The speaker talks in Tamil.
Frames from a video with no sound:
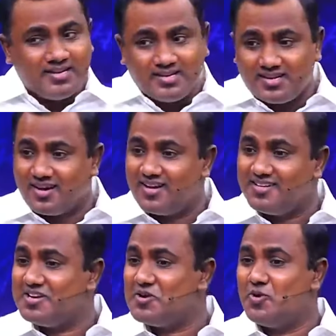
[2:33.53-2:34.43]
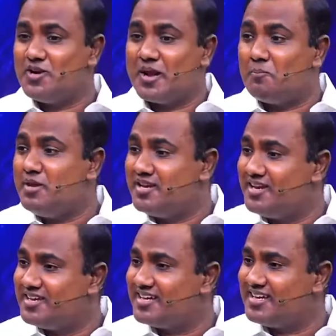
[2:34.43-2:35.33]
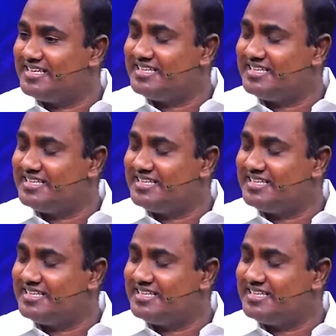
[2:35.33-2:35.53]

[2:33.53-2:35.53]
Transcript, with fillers: இருக்கிறாருன்ற ஒரு நம்பிக்கையை